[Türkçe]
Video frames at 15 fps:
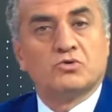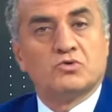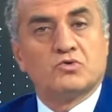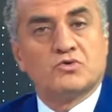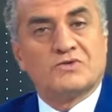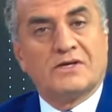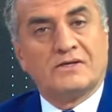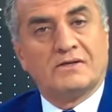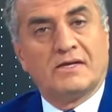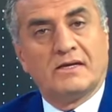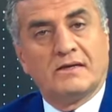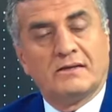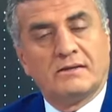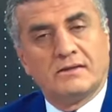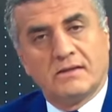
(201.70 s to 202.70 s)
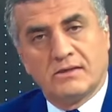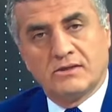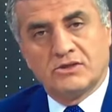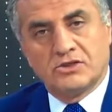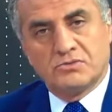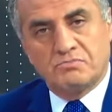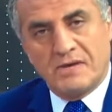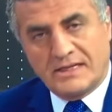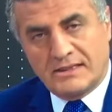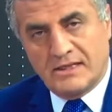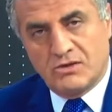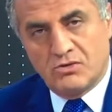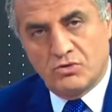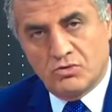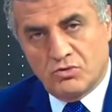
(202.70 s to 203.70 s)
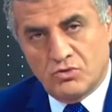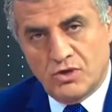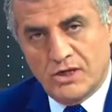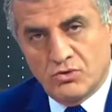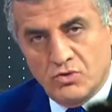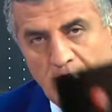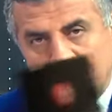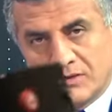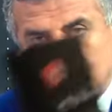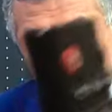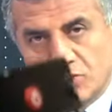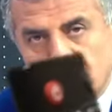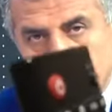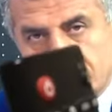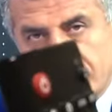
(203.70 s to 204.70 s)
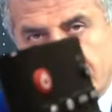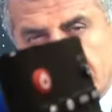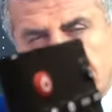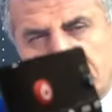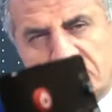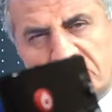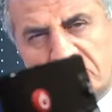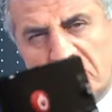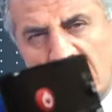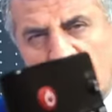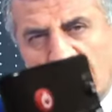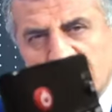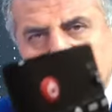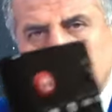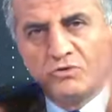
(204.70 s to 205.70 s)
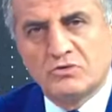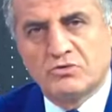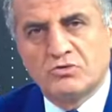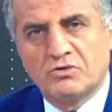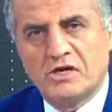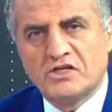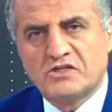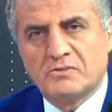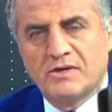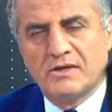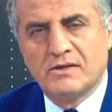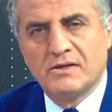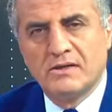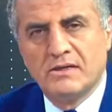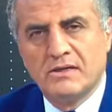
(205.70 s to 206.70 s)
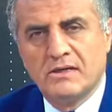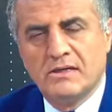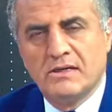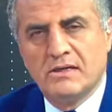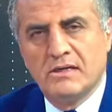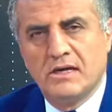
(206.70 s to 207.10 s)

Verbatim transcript: Kanalıma abone olursanız ve beğeni bırakırsanız çok mutlu olurum. Teşekkürler.